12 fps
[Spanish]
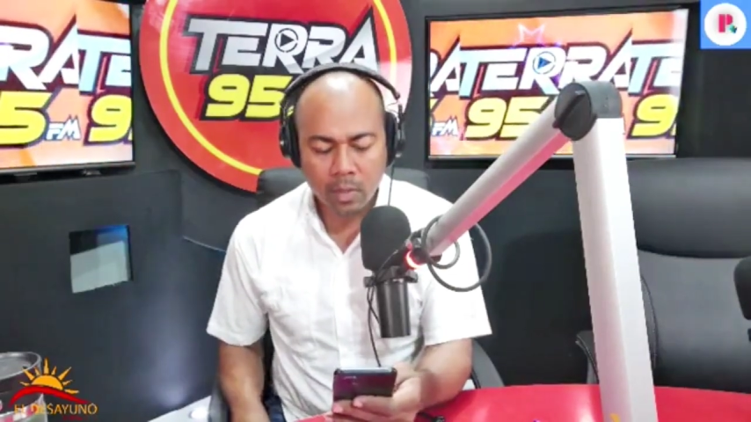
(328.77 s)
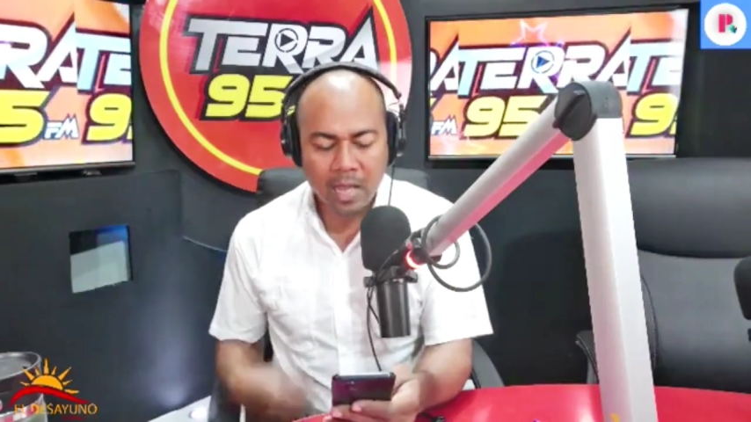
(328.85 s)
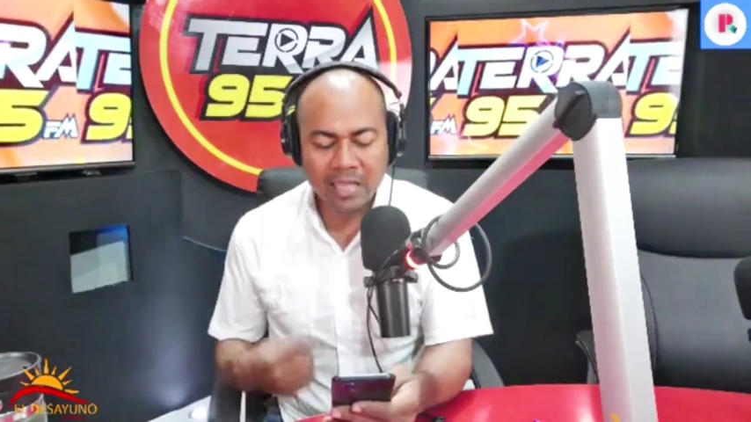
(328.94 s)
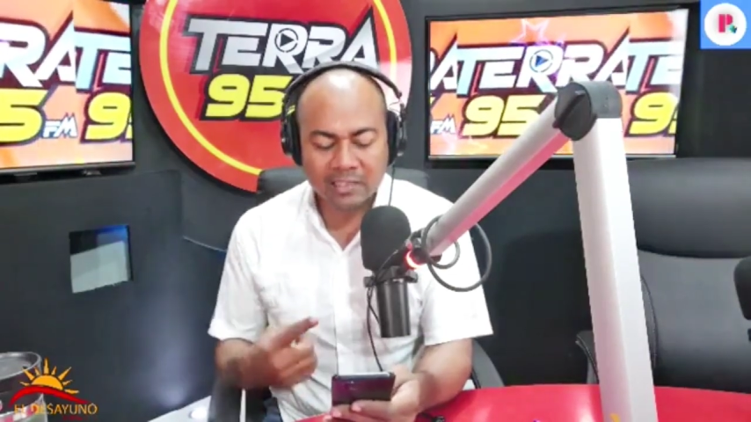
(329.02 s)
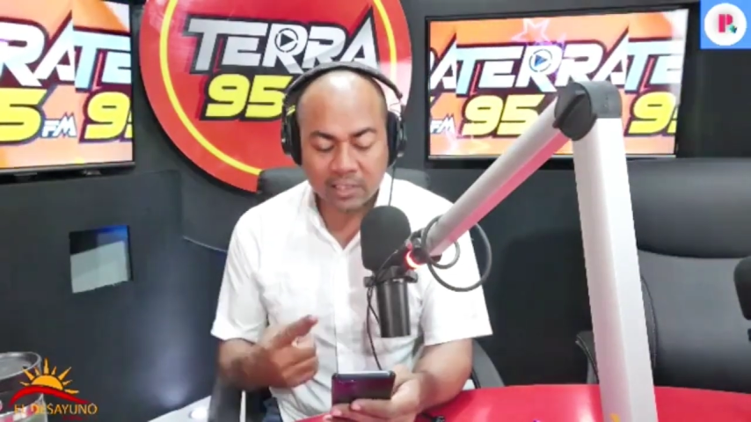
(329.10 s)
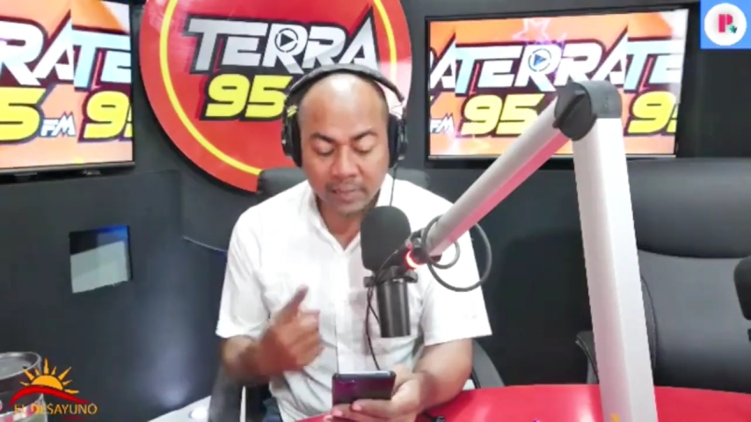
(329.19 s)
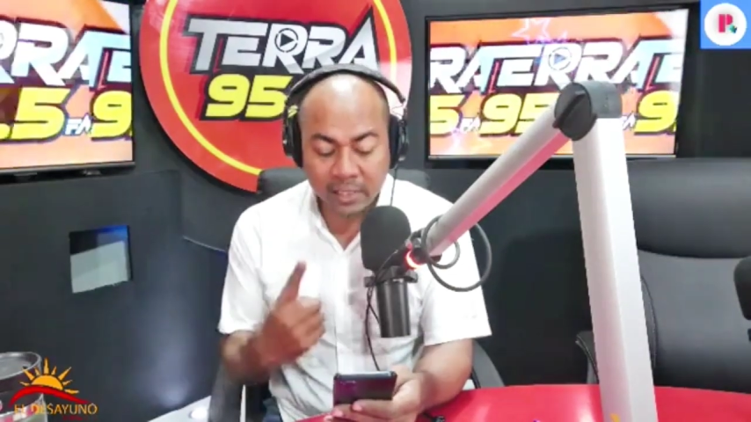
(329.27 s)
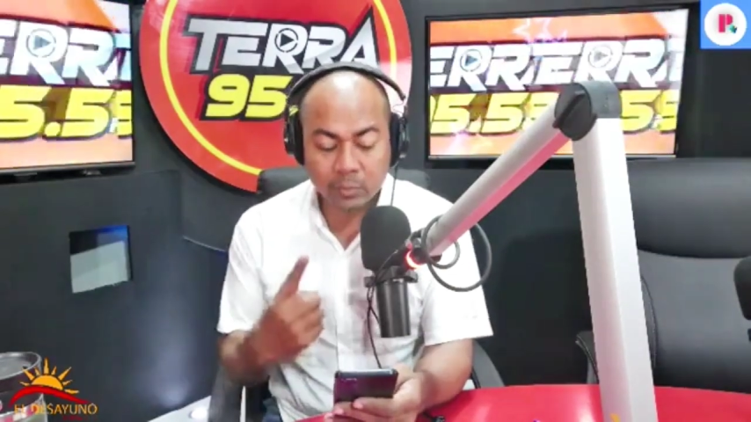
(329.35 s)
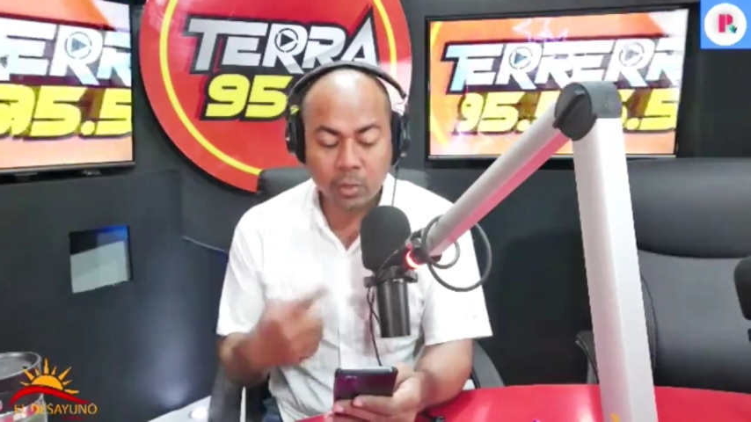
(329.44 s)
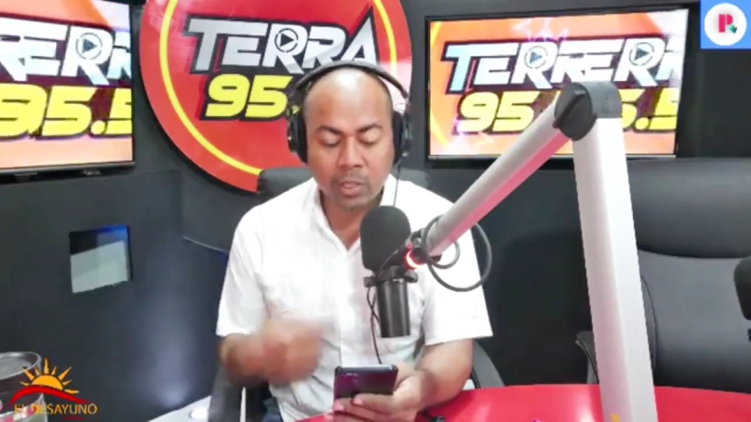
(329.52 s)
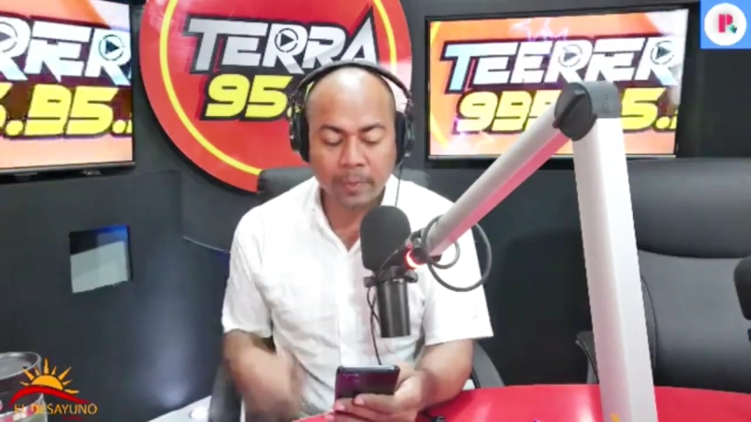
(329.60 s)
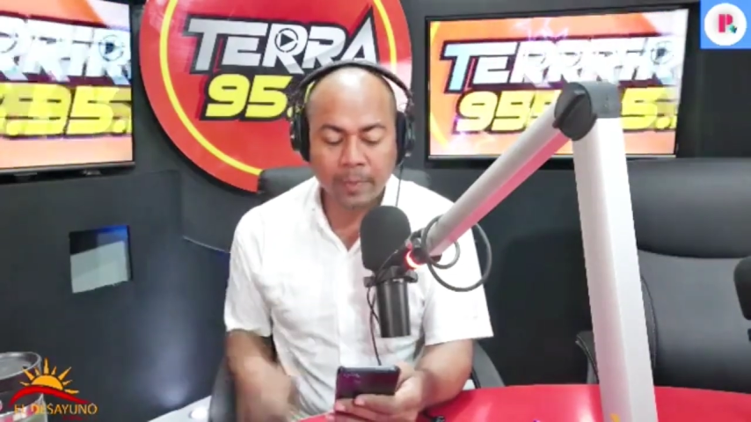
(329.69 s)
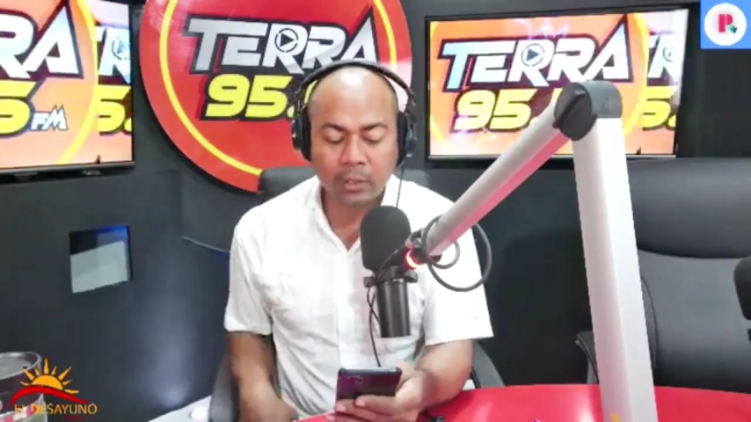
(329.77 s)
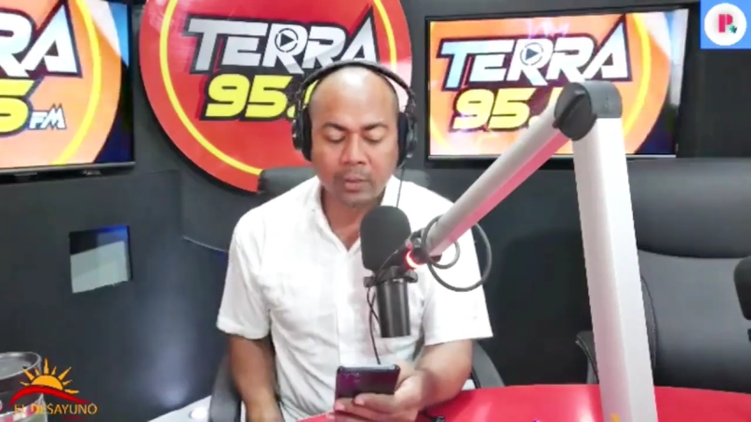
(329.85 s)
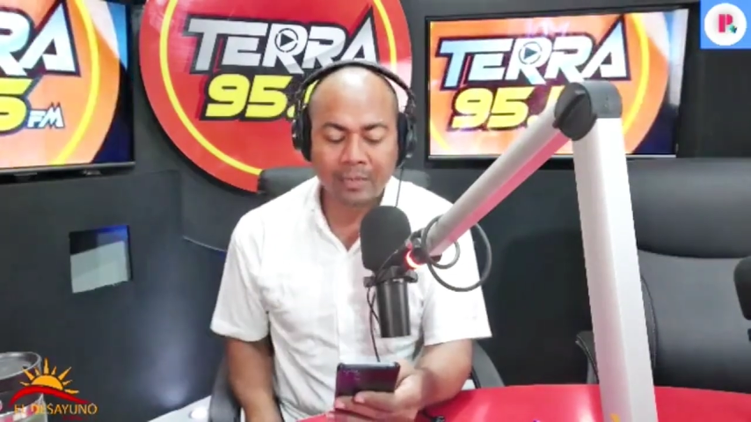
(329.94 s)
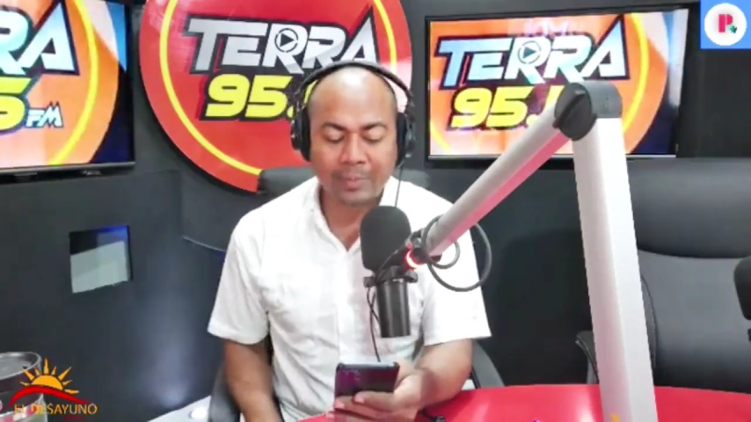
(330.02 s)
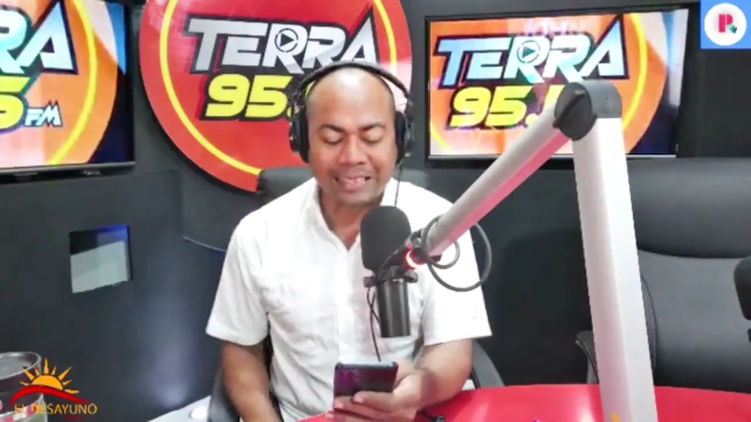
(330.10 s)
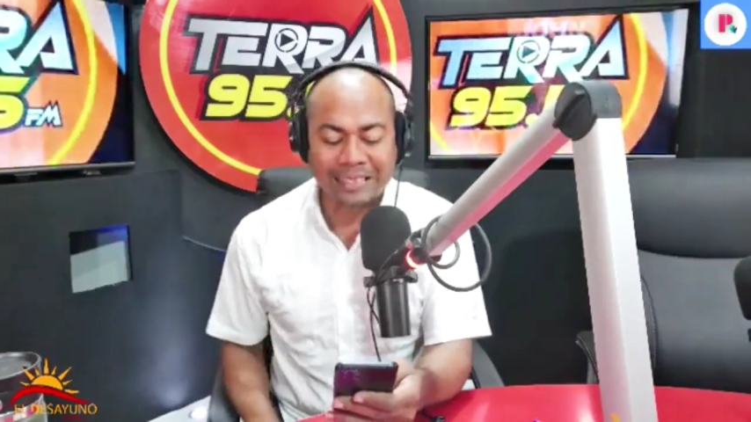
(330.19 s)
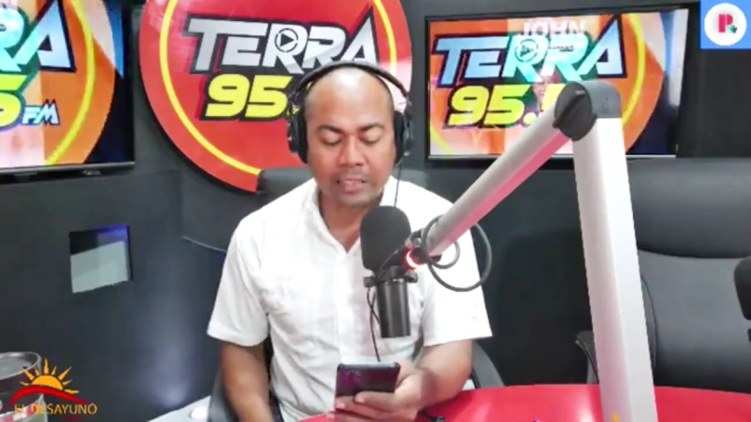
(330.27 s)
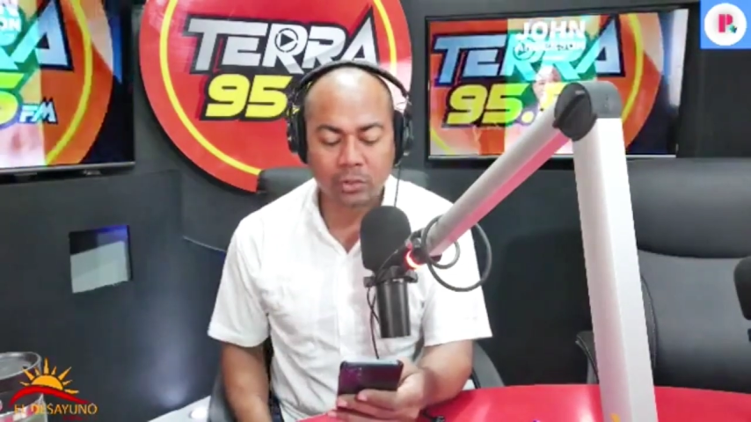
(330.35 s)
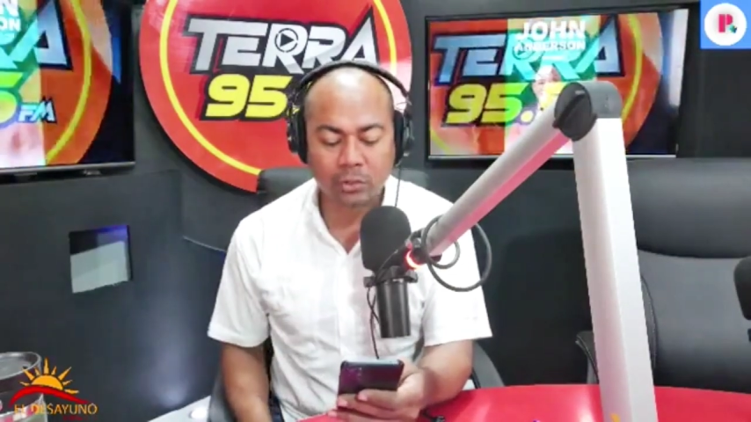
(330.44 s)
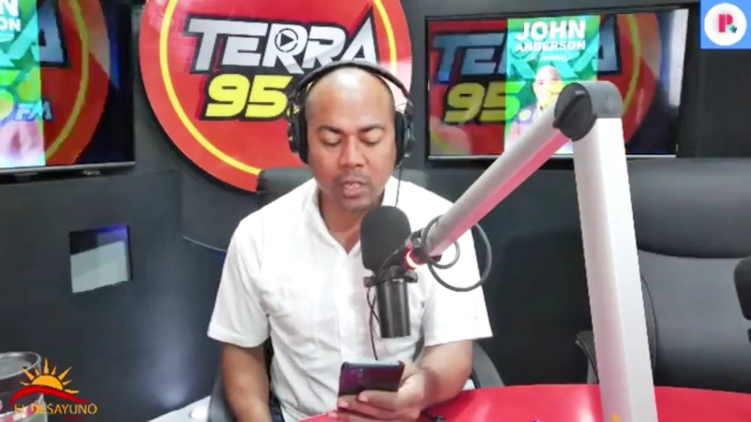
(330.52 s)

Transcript: Asimismo, repito, la Administración